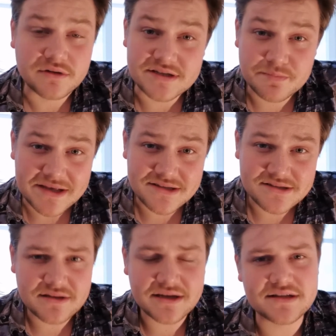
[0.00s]
Und das
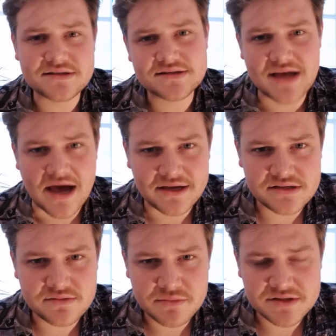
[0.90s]
Beste an der ganzen Sache
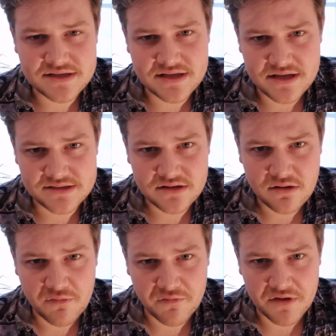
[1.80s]
ist, wenn man sich hier jetzt
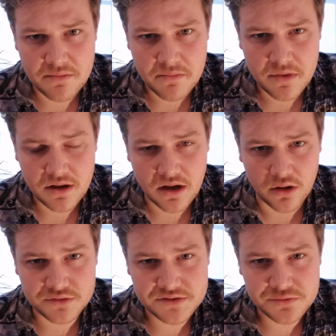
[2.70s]
einen Film
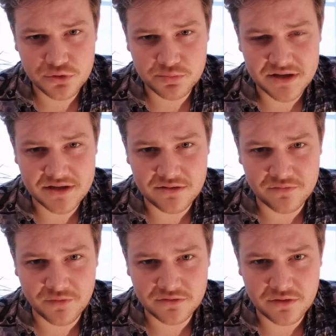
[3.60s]
aussucht bei
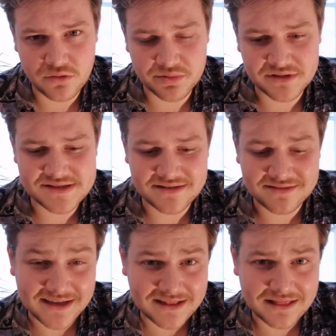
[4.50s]
Kinowort Club, dass
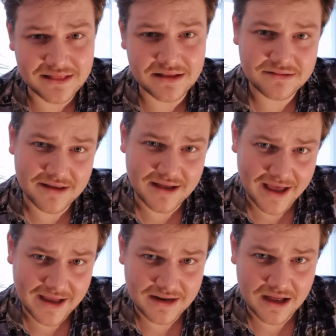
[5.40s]
ein Drittel
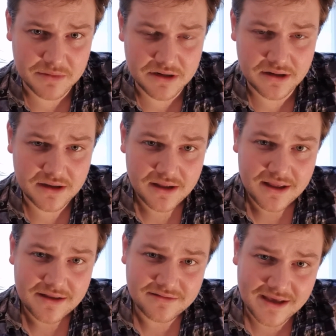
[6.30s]
der Einnahmen
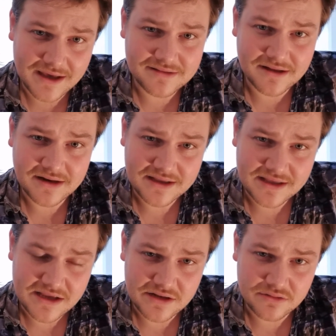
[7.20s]
direkt an ein
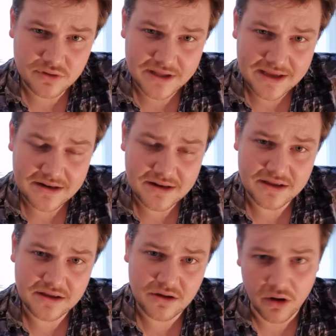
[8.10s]
Kino gehen
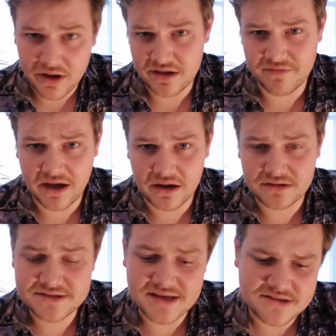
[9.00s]
äh, eurer
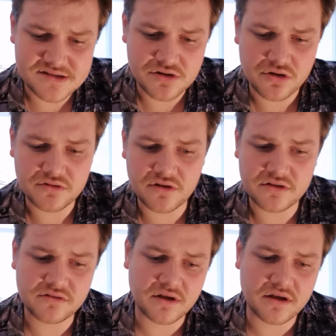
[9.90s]
Wahl. Das heißt, ihr könnt
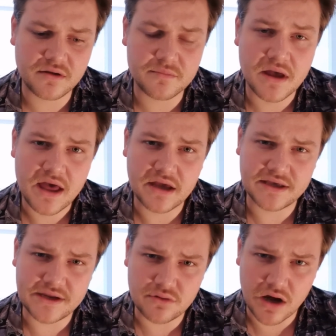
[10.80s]
euch äh, ein
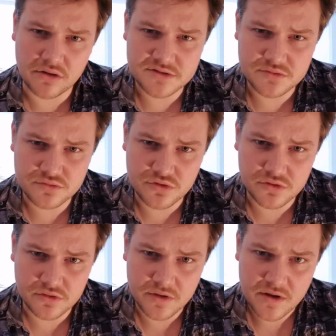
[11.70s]
Kino
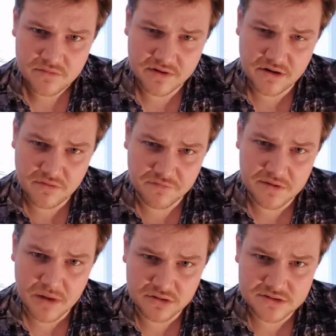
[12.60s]
aussuchen, wenn ihr einen
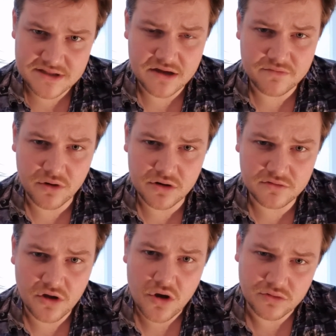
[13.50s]
Film ausleihen
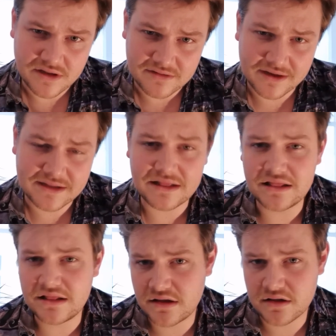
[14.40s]
wollt und ein
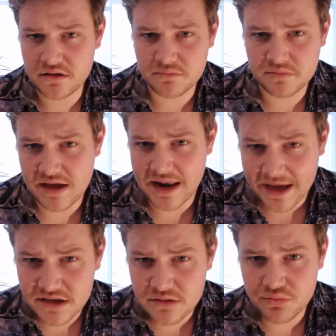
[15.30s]
Drittel ähm, der
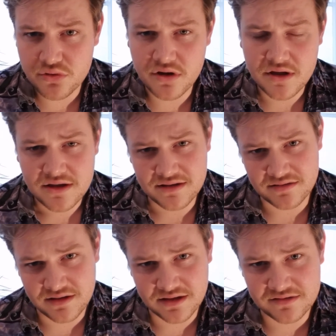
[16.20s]
Leihgebühr
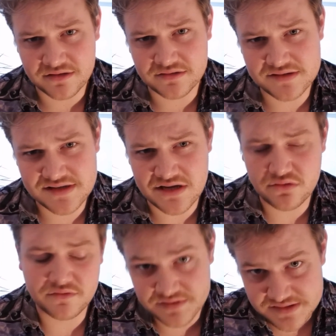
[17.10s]
geht direkt an das
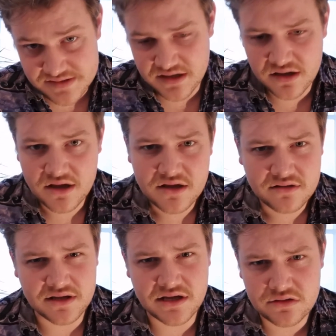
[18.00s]
Kino. Ihr wisst ja,
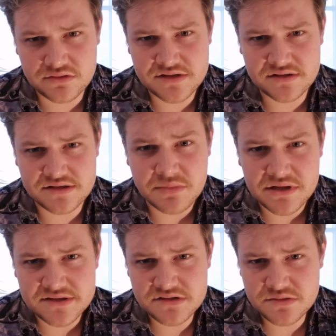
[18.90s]
die Kinos sind jetzt
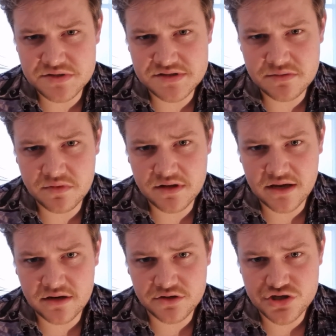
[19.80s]
mindestens bis 7.
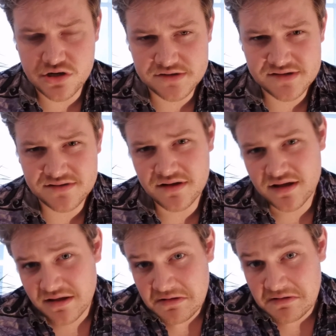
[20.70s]
Jänner geschlossen.
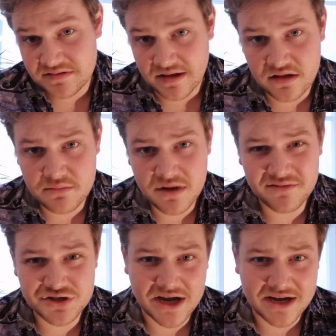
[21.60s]
Ich denke
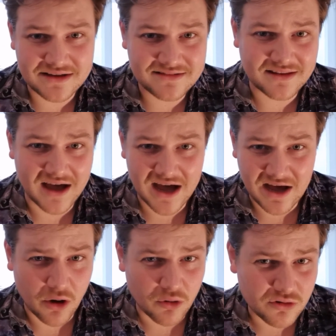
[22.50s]
mal wahrscheinlich
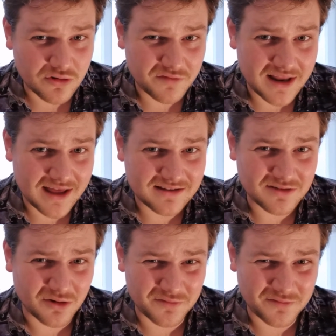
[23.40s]
danach auch
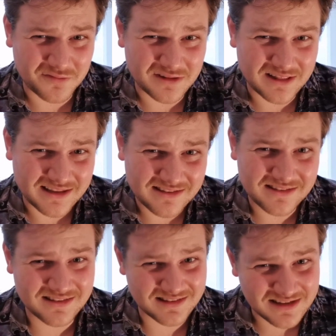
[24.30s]
vielleicht,
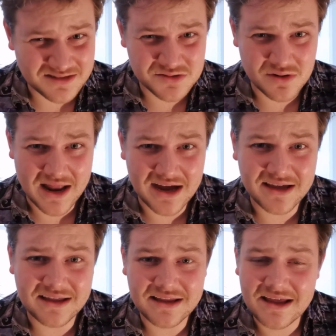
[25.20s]
hoffentlich nicht zu
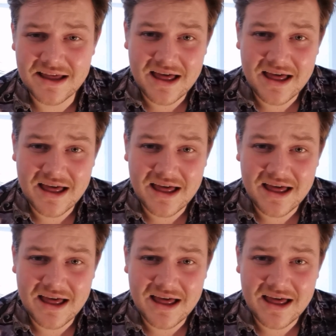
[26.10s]
lange,